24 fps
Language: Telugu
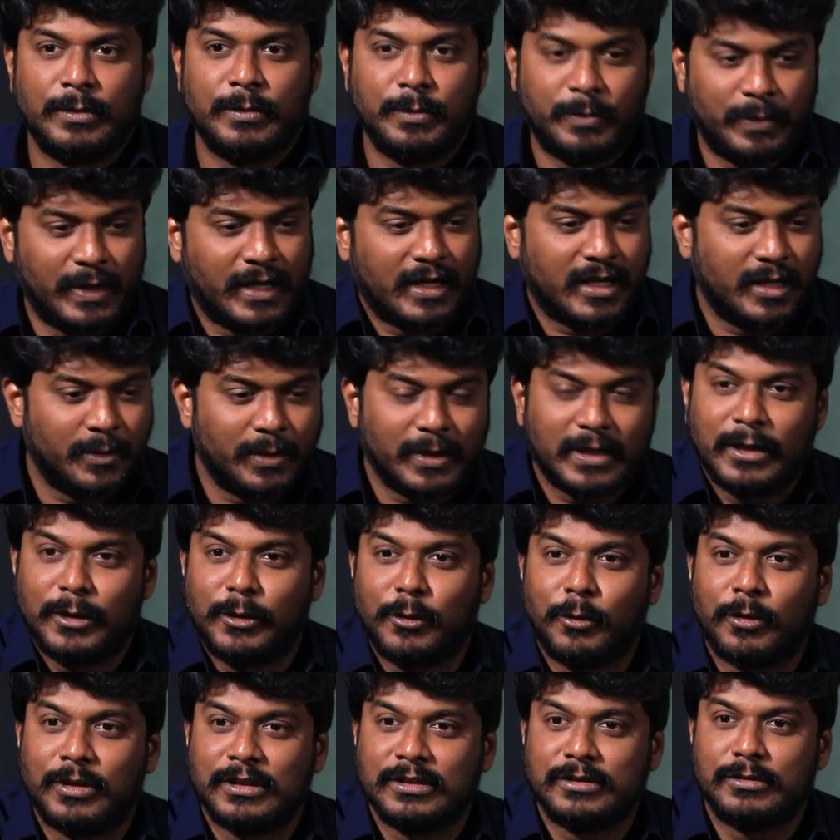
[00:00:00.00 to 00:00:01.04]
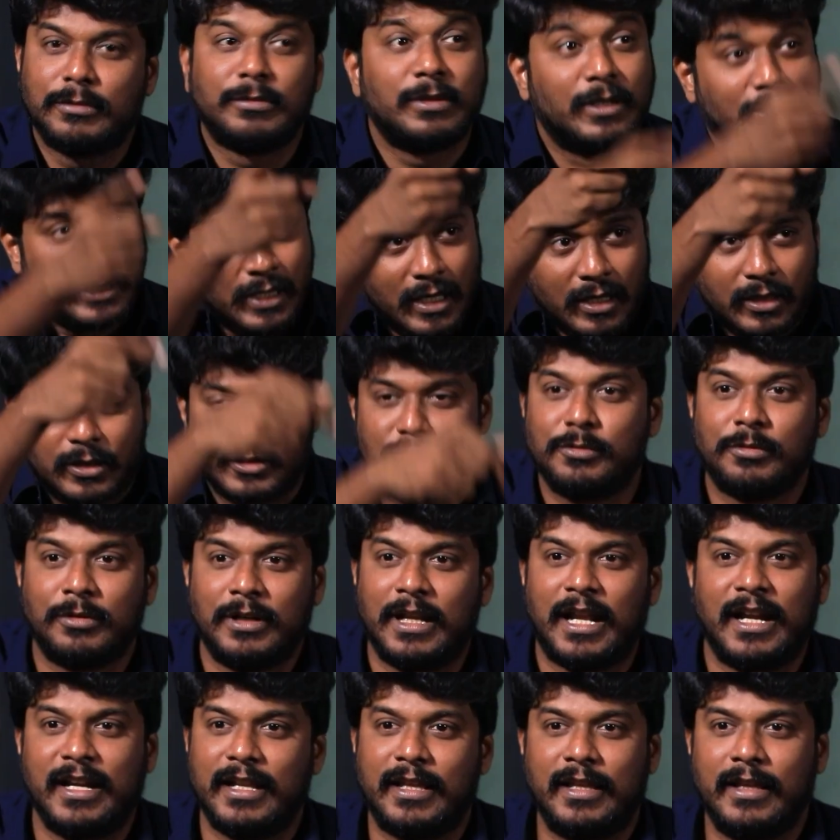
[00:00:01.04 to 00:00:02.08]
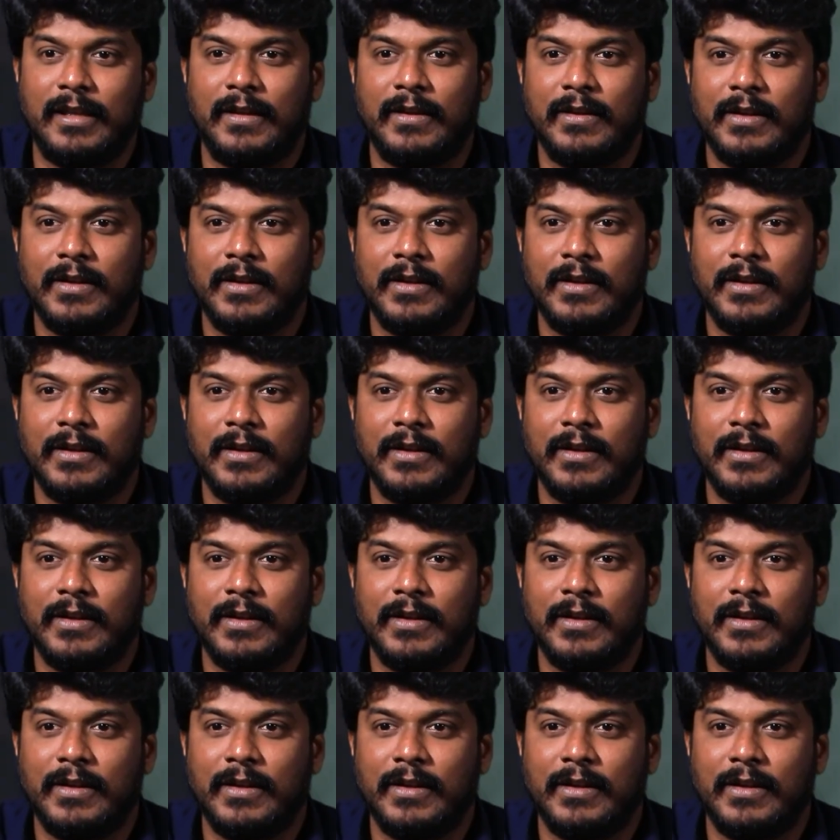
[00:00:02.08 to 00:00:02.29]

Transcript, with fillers: పక్కన పక్కన టోకన్స్ ఉన్న డాక్టర్ చూడడానికి